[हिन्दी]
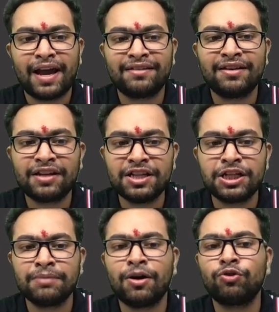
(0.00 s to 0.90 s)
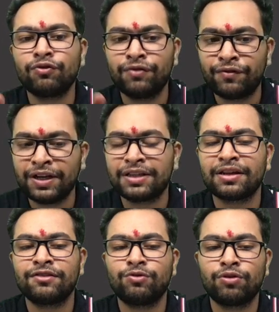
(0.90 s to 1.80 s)
ऐसे रीजनिंग में आउट ऑफ फिफ्टी
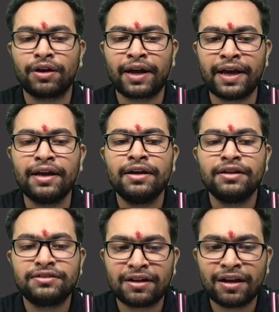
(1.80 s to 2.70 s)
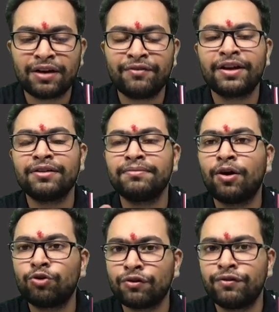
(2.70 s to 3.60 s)
कितना स्कोर करा है जनरल अवेयरनेस में
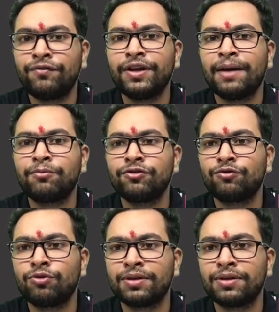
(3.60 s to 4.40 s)
आउट ऑफ फिफ्टी आपको स्कोर